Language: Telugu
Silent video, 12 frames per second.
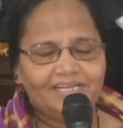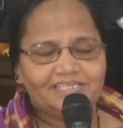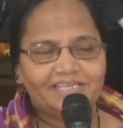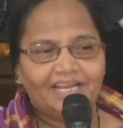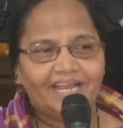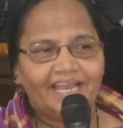
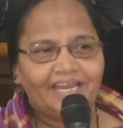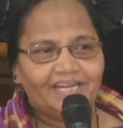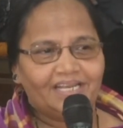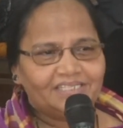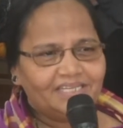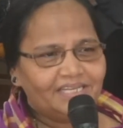నిజంగా ఆయన
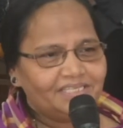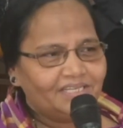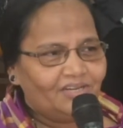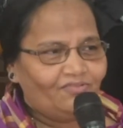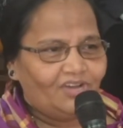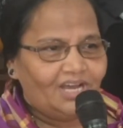
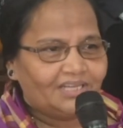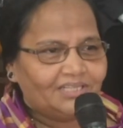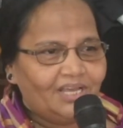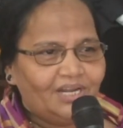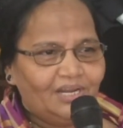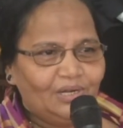చేసిన
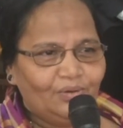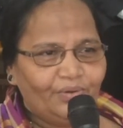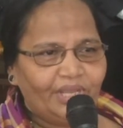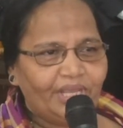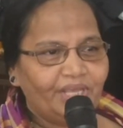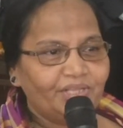వాగ్దానాలు
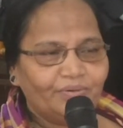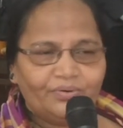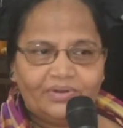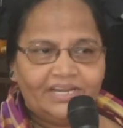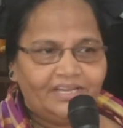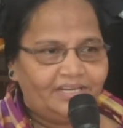ఏది
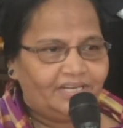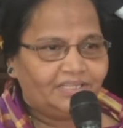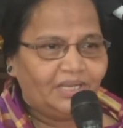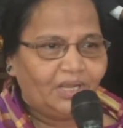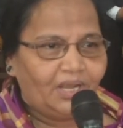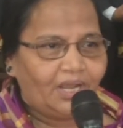కూడా
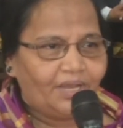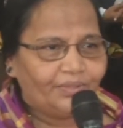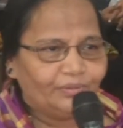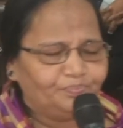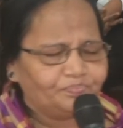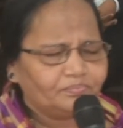నిరర్థకం
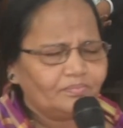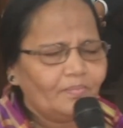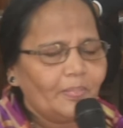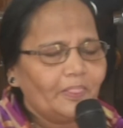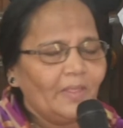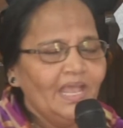కాదు
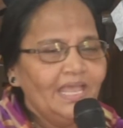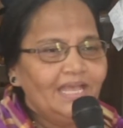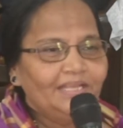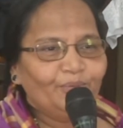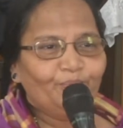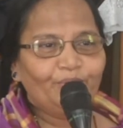
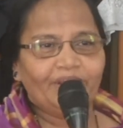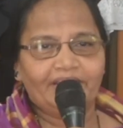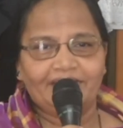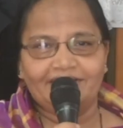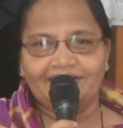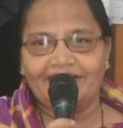
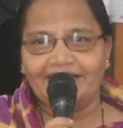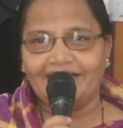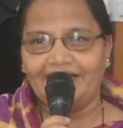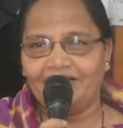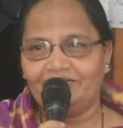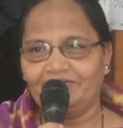ఎప్పుడైనా తండ్రి
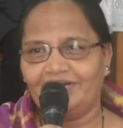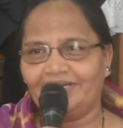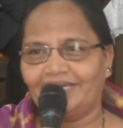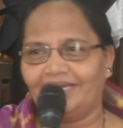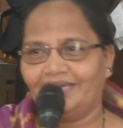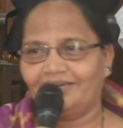లేని
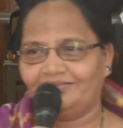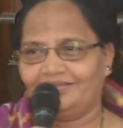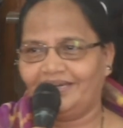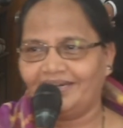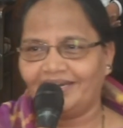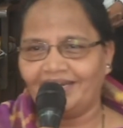వారికి నేను
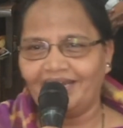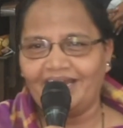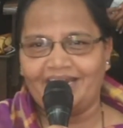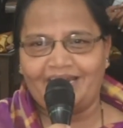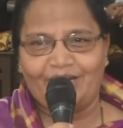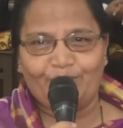తండ్రిని
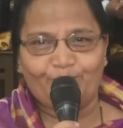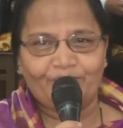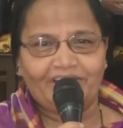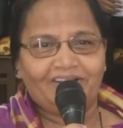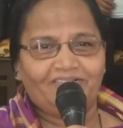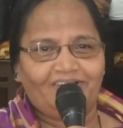ఆయన ఆయన
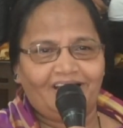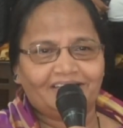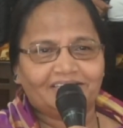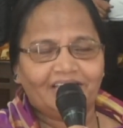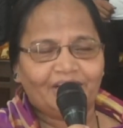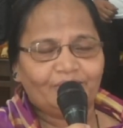ఎప్పుడైనా
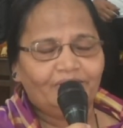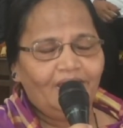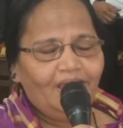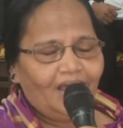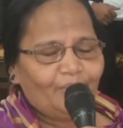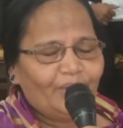వాగ్దానం
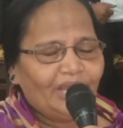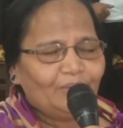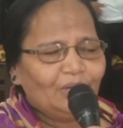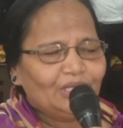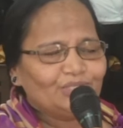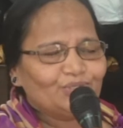ఆ
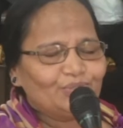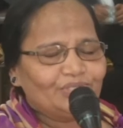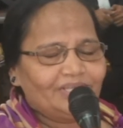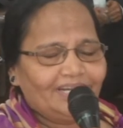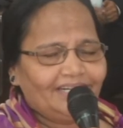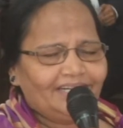బైబిల్లో
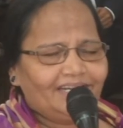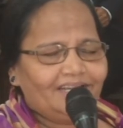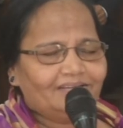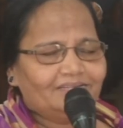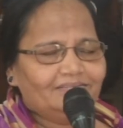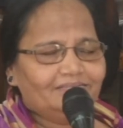చూశానంటే
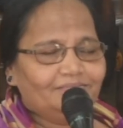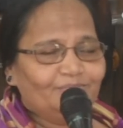నాకు